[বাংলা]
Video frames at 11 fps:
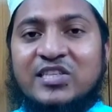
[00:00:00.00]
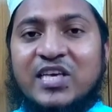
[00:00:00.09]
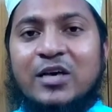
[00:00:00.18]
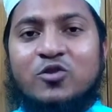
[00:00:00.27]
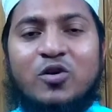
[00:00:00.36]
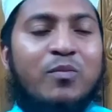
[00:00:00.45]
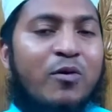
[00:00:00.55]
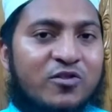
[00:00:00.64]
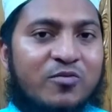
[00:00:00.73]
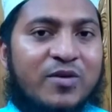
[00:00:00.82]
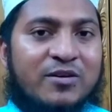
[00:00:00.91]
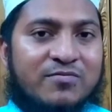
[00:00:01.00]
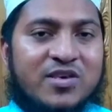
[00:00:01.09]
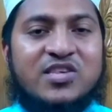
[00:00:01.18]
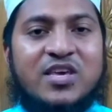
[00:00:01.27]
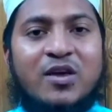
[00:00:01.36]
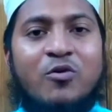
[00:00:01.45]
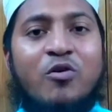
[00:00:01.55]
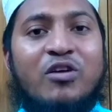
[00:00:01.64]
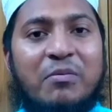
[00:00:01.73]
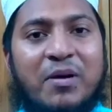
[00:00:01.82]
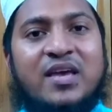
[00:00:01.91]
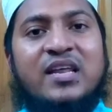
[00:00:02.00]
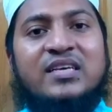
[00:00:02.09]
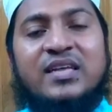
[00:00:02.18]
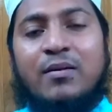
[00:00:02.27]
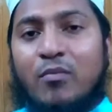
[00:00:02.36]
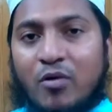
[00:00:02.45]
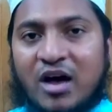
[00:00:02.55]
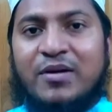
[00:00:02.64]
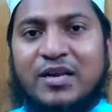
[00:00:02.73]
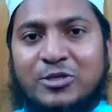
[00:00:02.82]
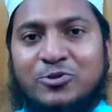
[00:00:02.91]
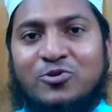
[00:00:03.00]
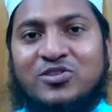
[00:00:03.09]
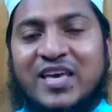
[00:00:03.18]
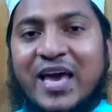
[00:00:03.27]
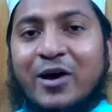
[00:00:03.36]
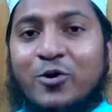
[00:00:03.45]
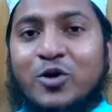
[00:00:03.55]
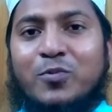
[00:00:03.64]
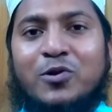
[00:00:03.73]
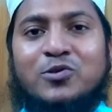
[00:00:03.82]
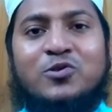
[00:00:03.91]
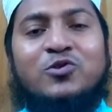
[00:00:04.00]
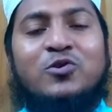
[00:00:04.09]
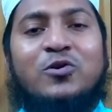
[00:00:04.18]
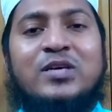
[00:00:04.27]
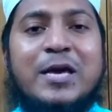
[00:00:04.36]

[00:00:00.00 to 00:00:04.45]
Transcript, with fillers: যেহেতু বর্তমান বিশ্বে করোনা ভাইরাসের মহামারী চলছে এখনও পর্যন্ত